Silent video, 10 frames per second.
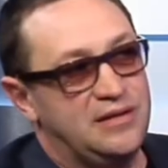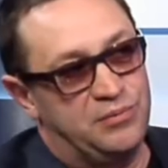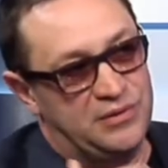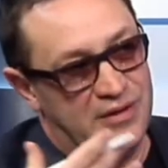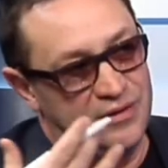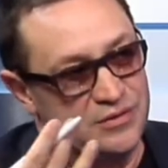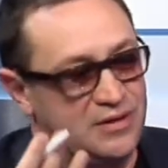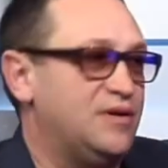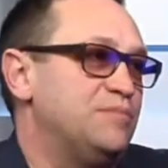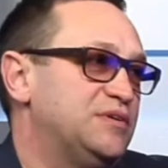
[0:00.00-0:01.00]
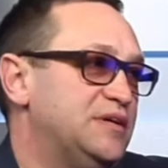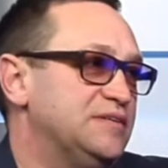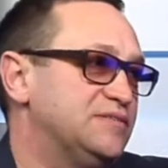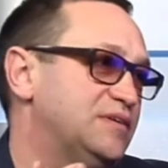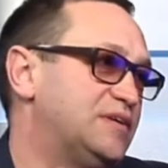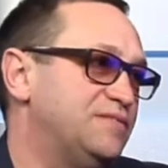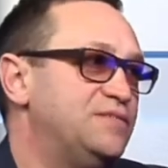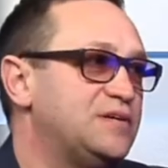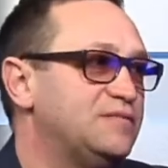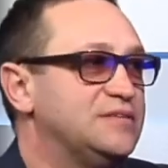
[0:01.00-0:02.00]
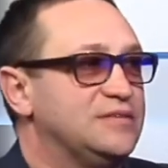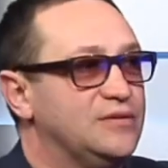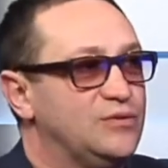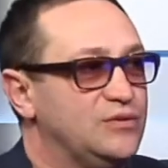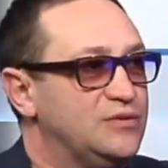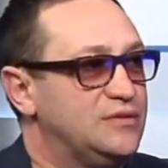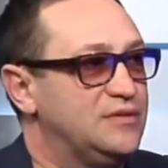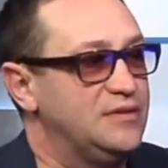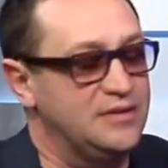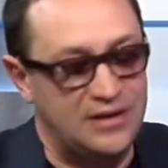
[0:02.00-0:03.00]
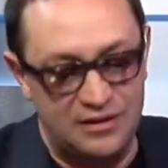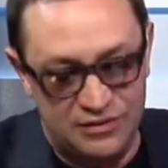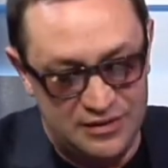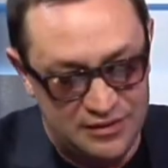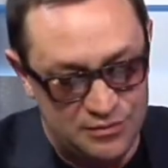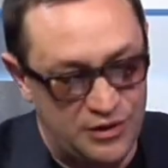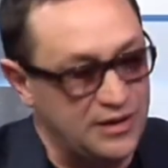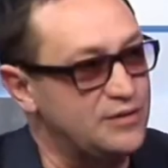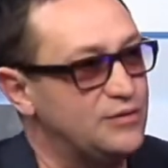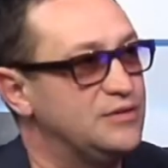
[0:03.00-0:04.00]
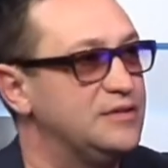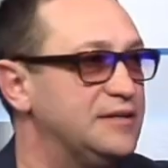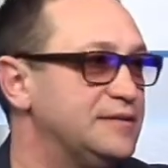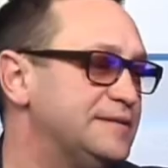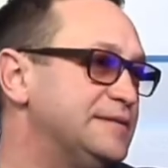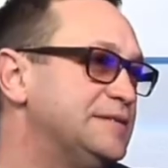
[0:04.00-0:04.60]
когда пытаются к вам подойти, сфотографироваться? Конечно, есть, конечно, и, постоянно. И я, да? я к